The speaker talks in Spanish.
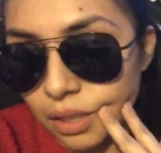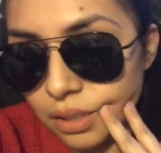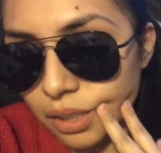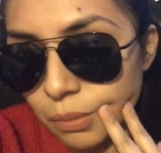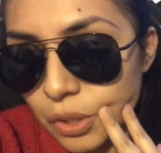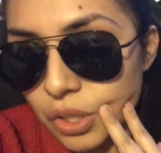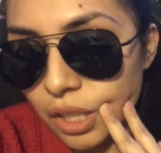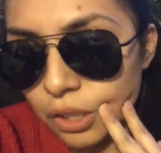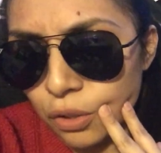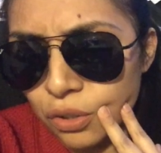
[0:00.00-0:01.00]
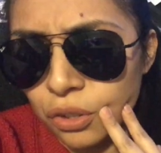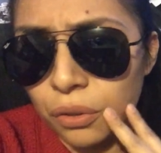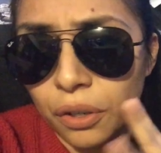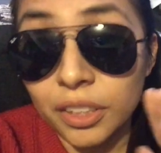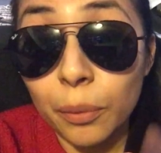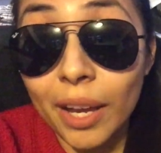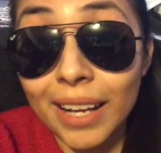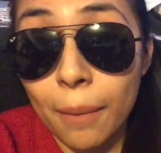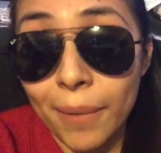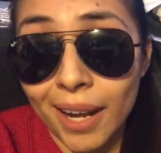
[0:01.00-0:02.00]
Así que bueno, chicas, yo siento que ahorita voy
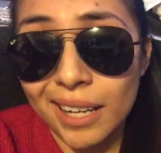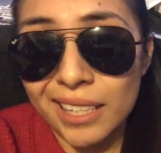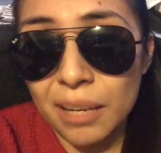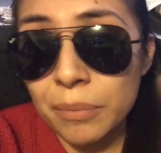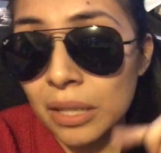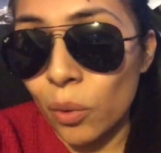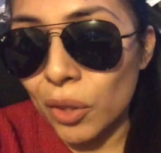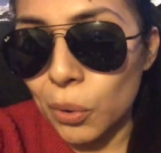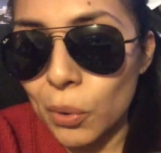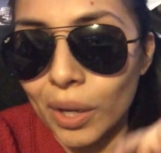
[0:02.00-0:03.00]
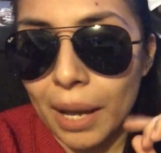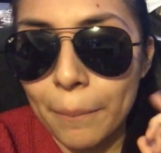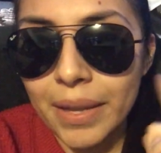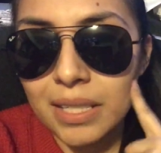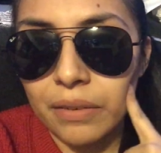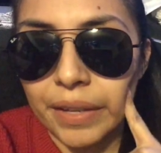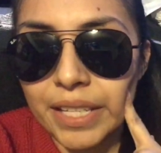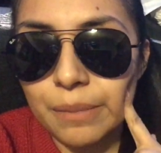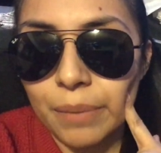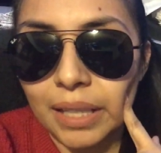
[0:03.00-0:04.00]
a cambiar a Liam y cuando lo cambie se va a
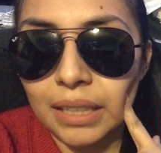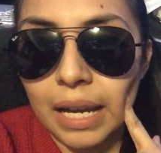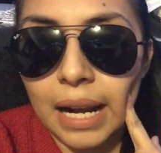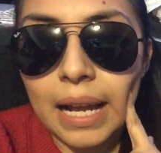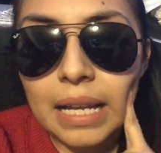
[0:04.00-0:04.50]
despertar.